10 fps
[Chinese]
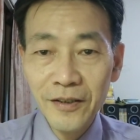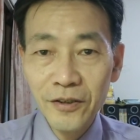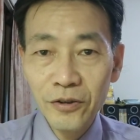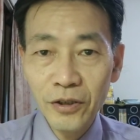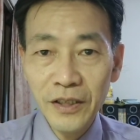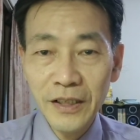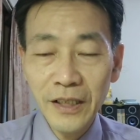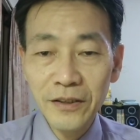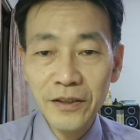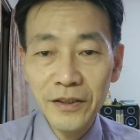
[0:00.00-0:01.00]
所以，当
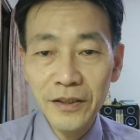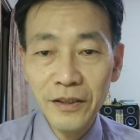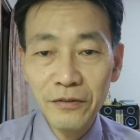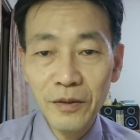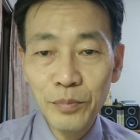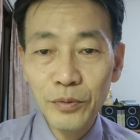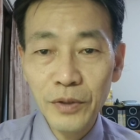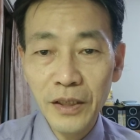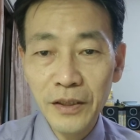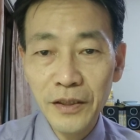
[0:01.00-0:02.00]
自己认为不
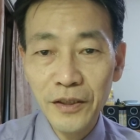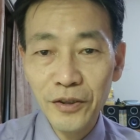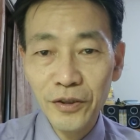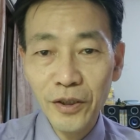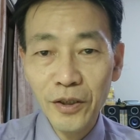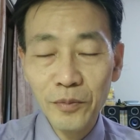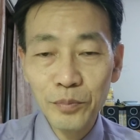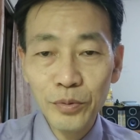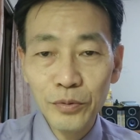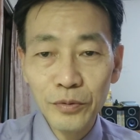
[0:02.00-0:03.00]
可能的时候，
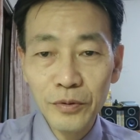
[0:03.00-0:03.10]
不，